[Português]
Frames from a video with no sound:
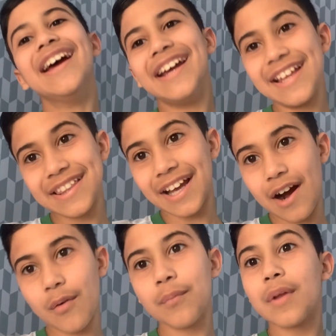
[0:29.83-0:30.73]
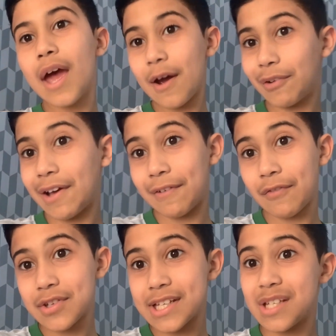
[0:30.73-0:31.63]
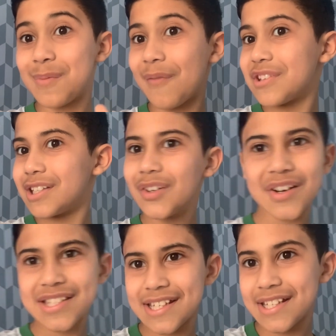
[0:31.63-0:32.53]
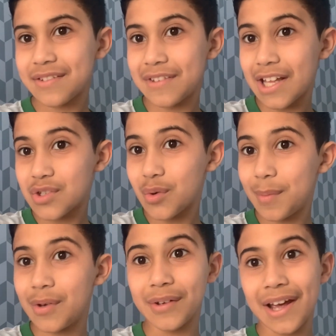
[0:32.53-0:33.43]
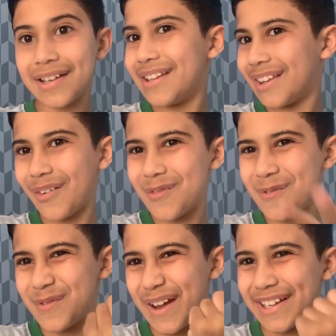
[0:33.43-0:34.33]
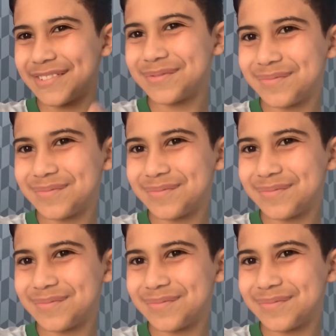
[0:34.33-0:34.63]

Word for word: Então, eu vou levar vocês para fazer todas as atividades comigo, né? Então, vem!